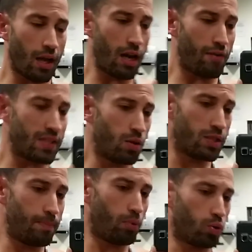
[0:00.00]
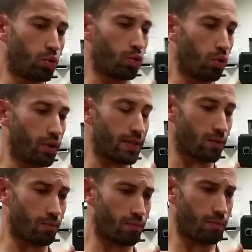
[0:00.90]
Elle est facile aussi pour d'autres
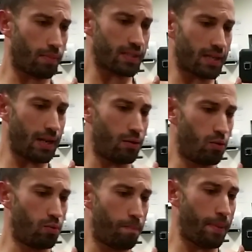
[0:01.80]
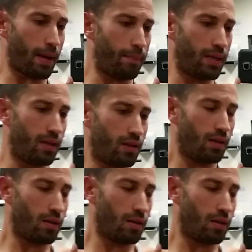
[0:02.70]
raisons, parce qu'elle permet,